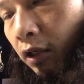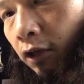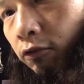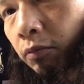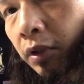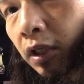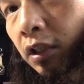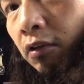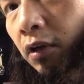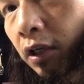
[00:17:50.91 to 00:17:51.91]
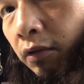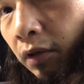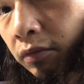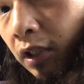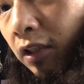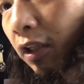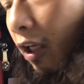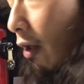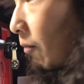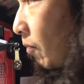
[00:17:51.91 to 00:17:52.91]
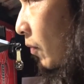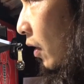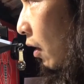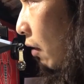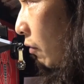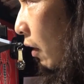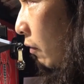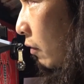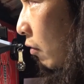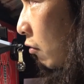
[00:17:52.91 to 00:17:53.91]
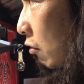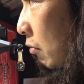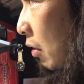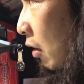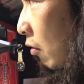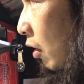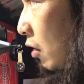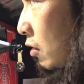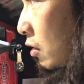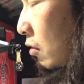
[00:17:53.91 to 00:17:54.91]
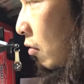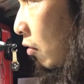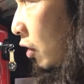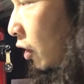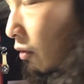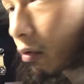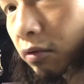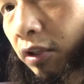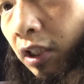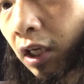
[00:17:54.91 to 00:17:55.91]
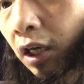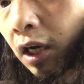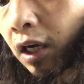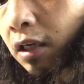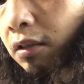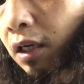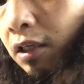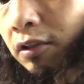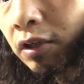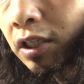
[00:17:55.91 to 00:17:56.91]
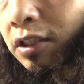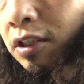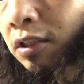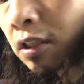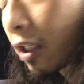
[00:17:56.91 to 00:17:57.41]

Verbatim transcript: アウトビアンキは FF なんで FF の車のエンジンを引っこ抜いて RR のエンジン